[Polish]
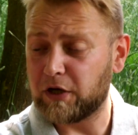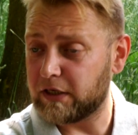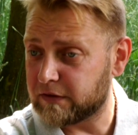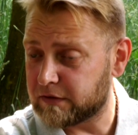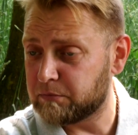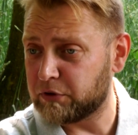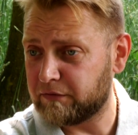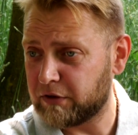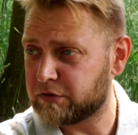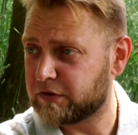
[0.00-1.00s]
no ale
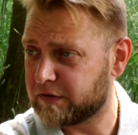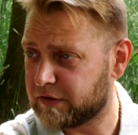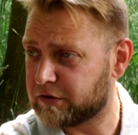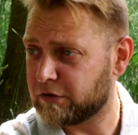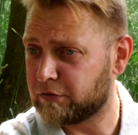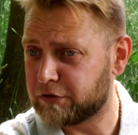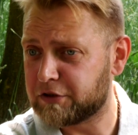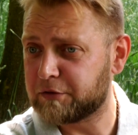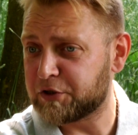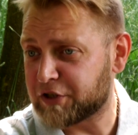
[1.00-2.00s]
pojawiają się też zdjęcia
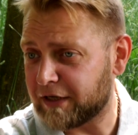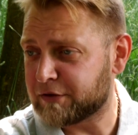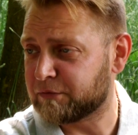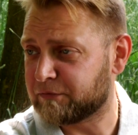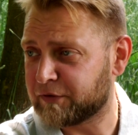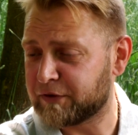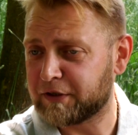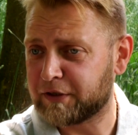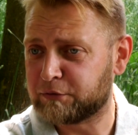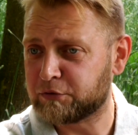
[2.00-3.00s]
okolicznych mieszkańców,
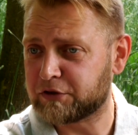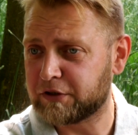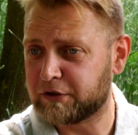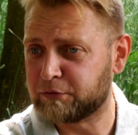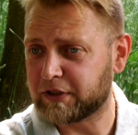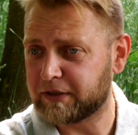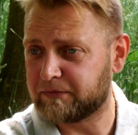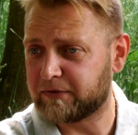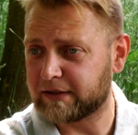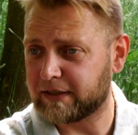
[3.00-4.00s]
którzy tutaj
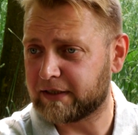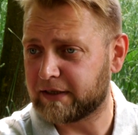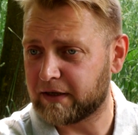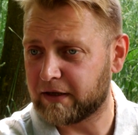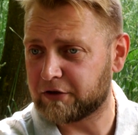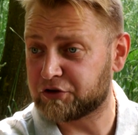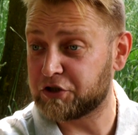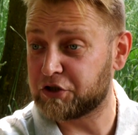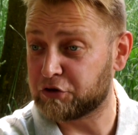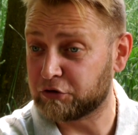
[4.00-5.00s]
w latach
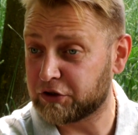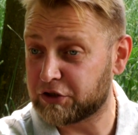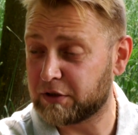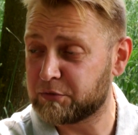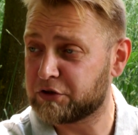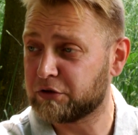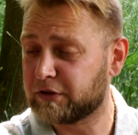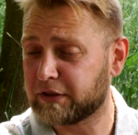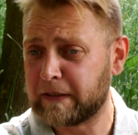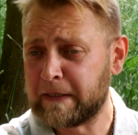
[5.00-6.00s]
60., -tych, 70. -tych